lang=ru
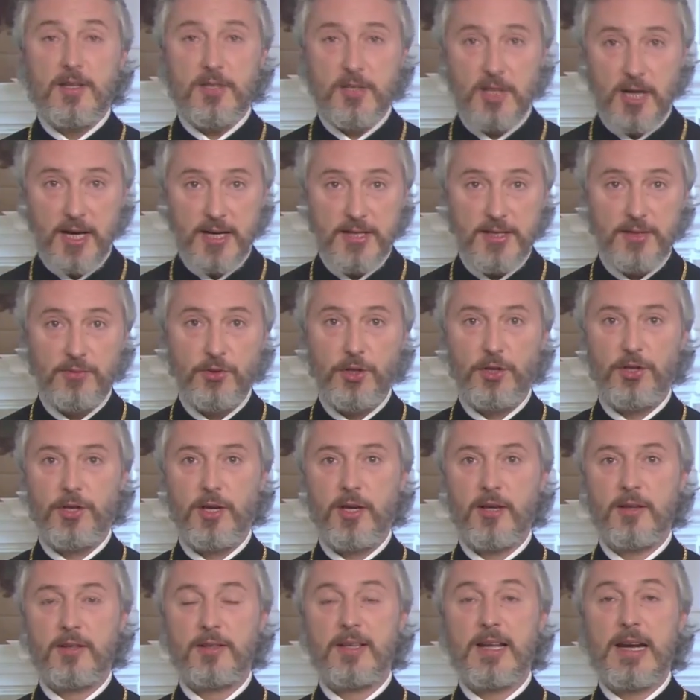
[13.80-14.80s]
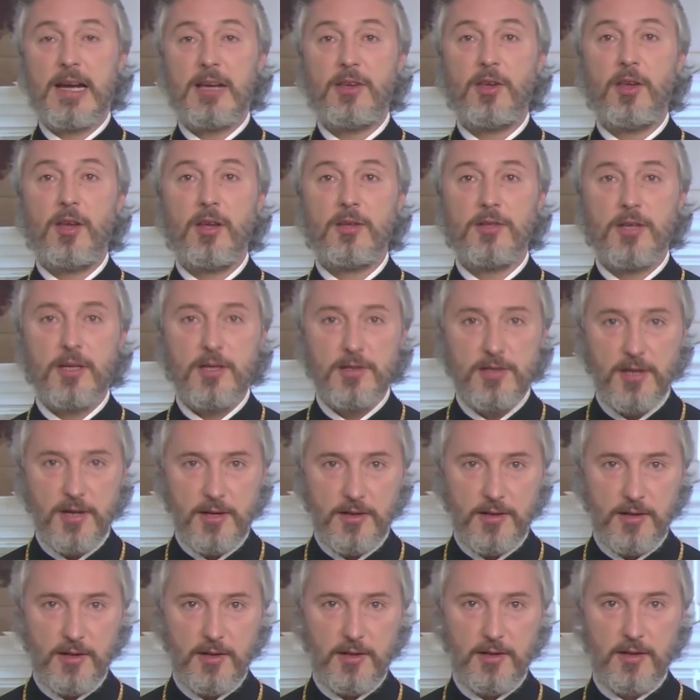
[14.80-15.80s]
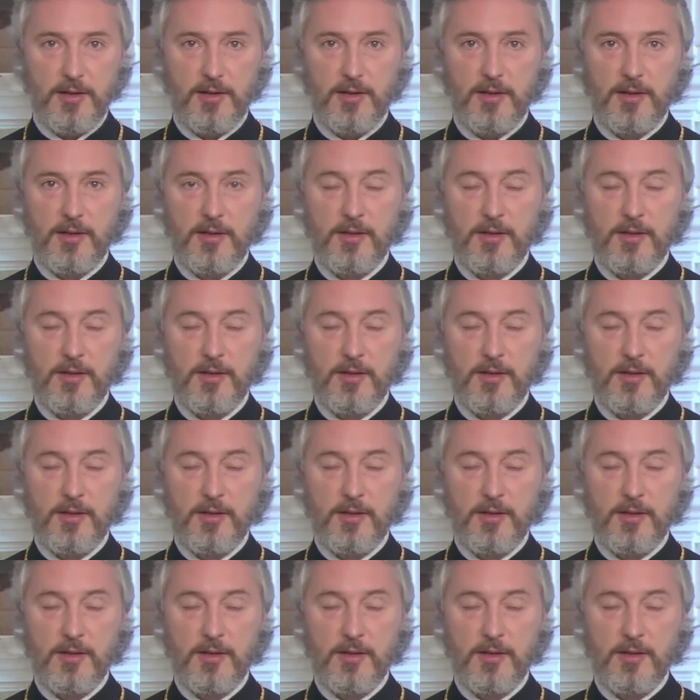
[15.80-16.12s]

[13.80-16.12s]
Здравствуйте, дорогие телезрители!